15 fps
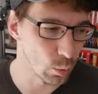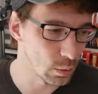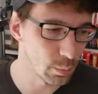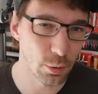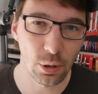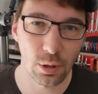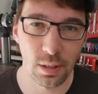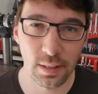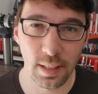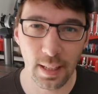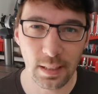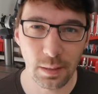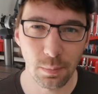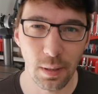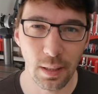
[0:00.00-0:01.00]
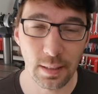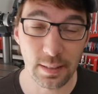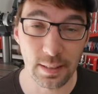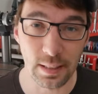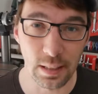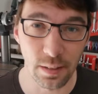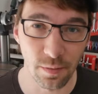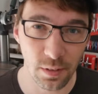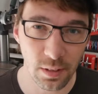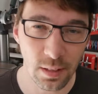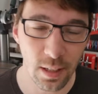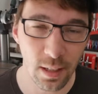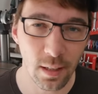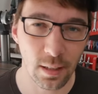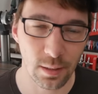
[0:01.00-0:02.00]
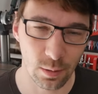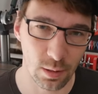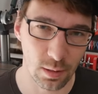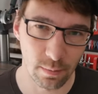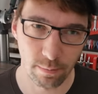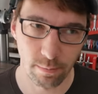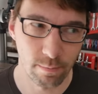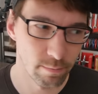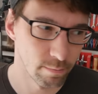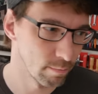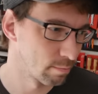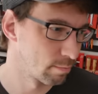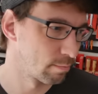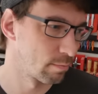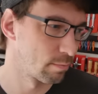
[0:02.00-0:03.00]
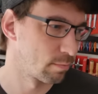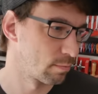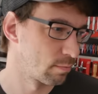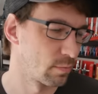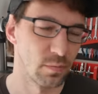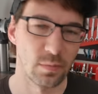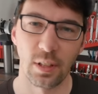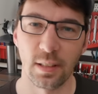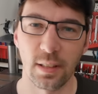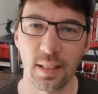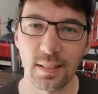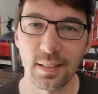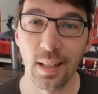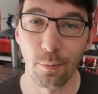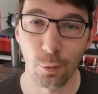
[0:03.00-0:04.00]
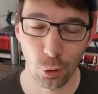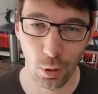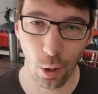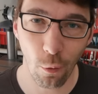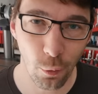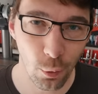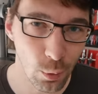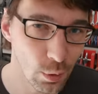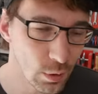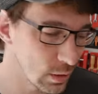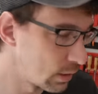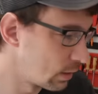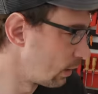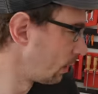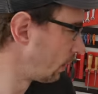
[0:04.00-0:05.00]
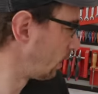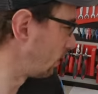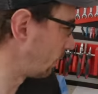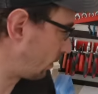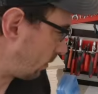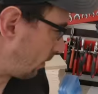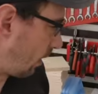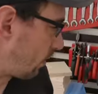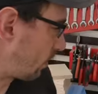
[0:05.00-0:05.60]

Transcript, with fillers: Ich möchte jetzt erstmal den Gewinner, also den der Tassen haben wir schon aufgelöst, der